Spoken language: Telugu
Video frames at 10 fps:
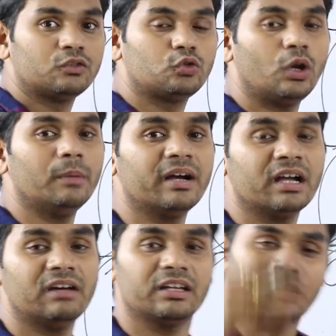
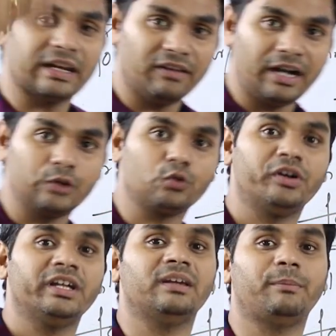సులభంగా వాళ్ళకి సరే
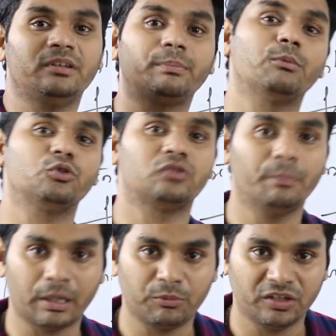వాడుకోండి అని చెప్పేసి ప్రభుత్వం
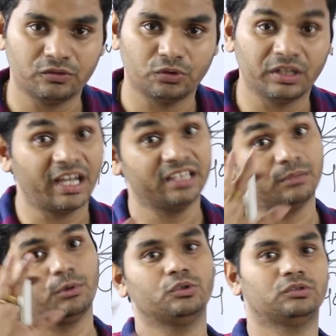పర్మిషన్ ఇస్తుంది
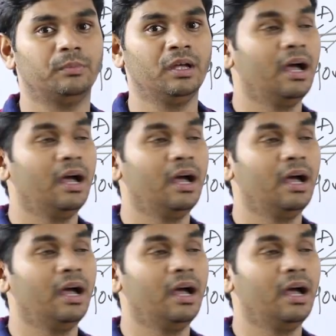కేంద్ర ప్రభుత్వం